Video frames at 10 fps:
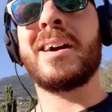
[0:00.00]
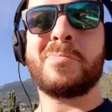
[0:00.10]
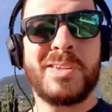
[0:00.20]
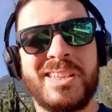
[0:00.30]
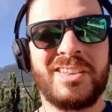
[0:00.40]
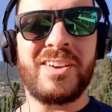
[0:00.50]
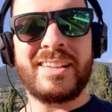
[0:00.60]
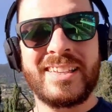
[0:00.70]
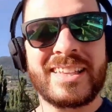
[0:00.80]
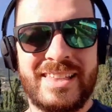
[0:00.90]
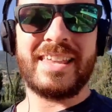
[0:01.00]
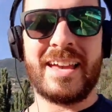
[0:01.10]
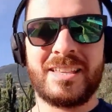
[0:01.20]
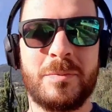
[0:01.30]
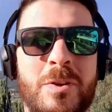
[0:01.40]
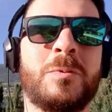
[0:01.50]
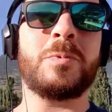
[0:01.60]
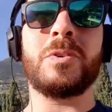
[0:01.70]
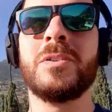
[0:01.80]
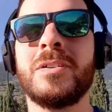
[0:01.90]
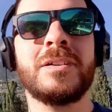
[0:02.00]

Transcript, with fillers: aperitivi all'italiana proprio